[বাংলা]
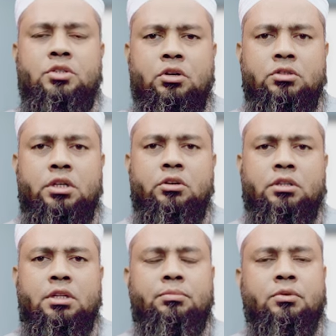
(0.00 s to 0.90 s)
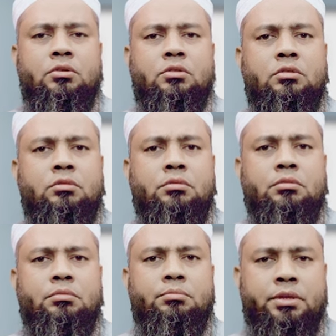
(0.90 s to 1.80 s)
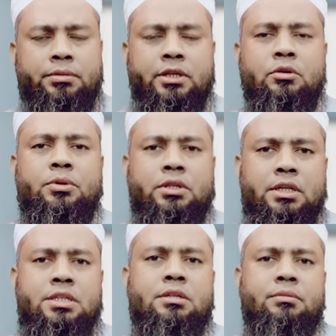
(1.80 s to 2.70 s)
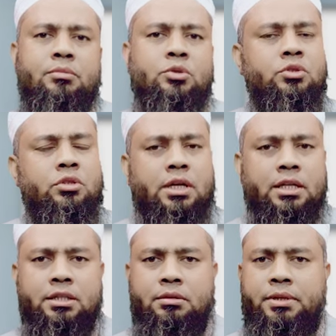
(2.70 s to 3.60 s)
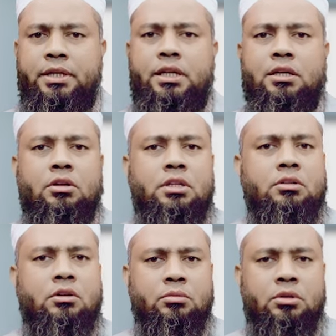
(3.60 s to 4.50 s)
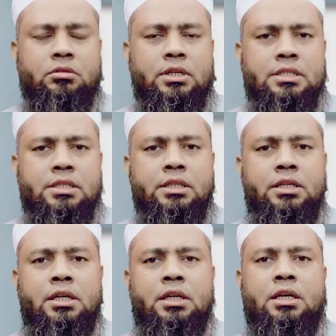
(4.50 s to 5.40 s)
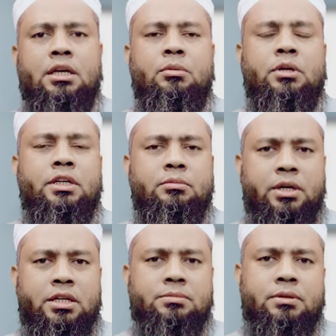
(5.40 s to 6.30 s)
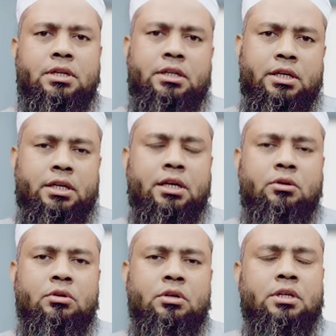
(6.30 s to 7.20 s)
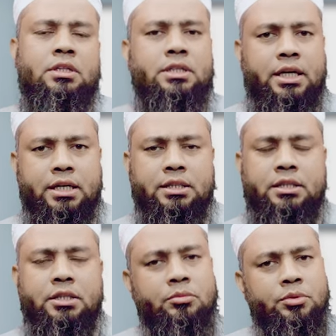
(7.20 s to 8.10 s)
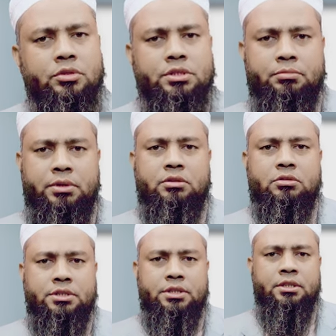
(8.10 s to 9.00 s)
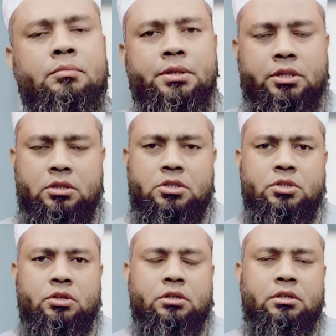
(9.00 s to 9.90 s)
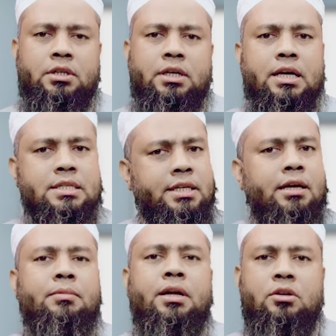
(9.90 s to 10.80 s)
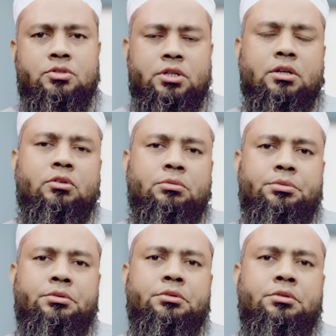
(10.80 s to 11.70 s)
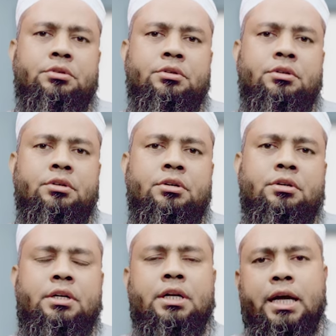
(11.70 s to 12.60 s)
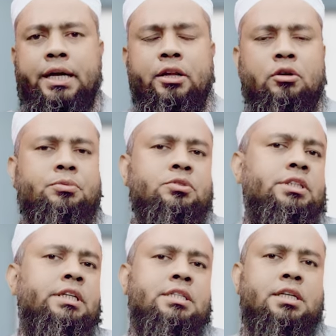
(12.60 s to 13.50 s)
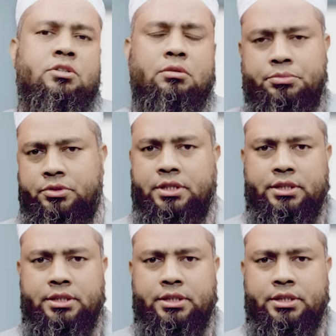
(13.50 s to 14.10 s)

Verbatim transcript: সহযোগী অধ্যাপক ও বিভাগীয় প্রধান হিসেবে বসুন্ধরা আদ্দিন মেডিকেল কলেজে কর্মরত আছে এবং খেদমা হাসপাতাল খেলগাঁও ঢাকাতে নিয়মিত চেম্বার করছে প্রিয় দর্শক আজকে আমরা আলোচনা করব নাকের অপচিকিৎসা সম্পর্কে